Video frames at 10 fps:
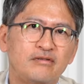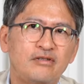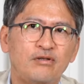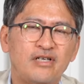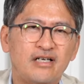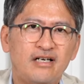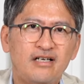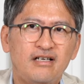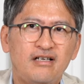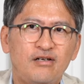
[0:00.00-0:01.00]

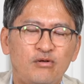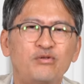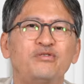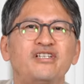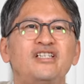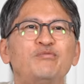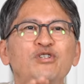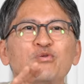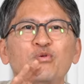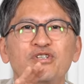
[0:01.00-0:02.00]
그러다가 어떨 땐
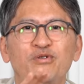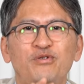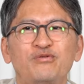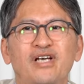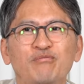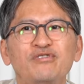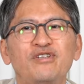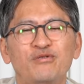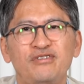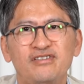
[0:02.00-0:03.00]
기분이 좋을 때도 있고 나쁠
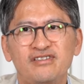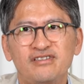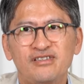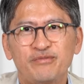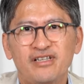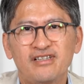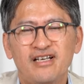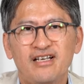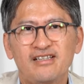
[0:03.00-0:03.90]
때도 있지만